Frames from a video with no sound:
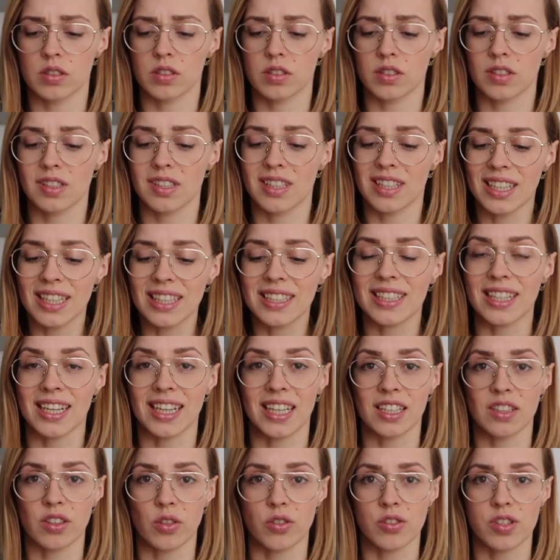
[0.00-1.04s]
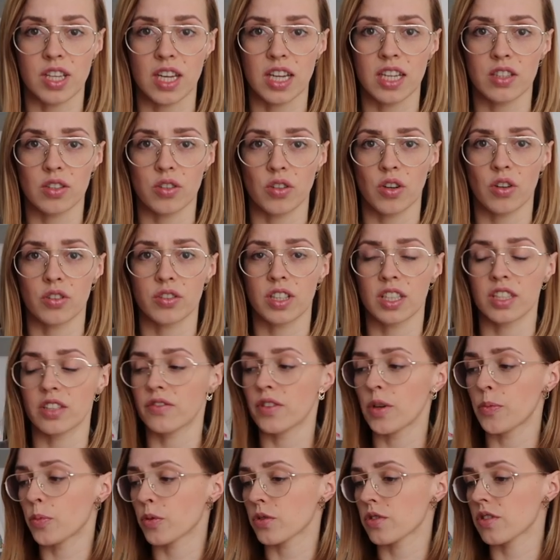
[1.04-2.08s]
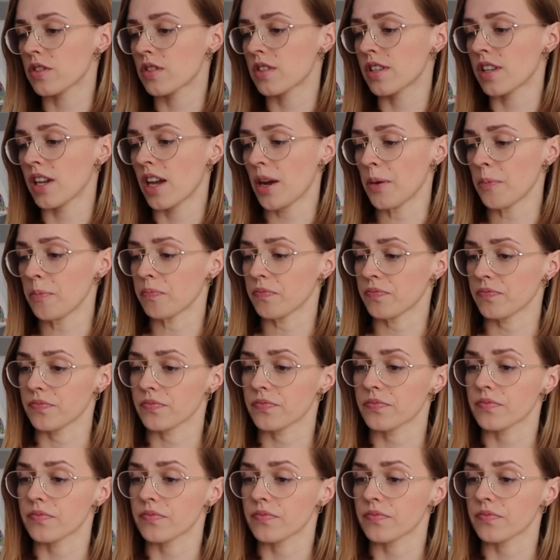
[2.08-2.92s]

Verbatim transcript: stricte ketozę, to te dwie pozycje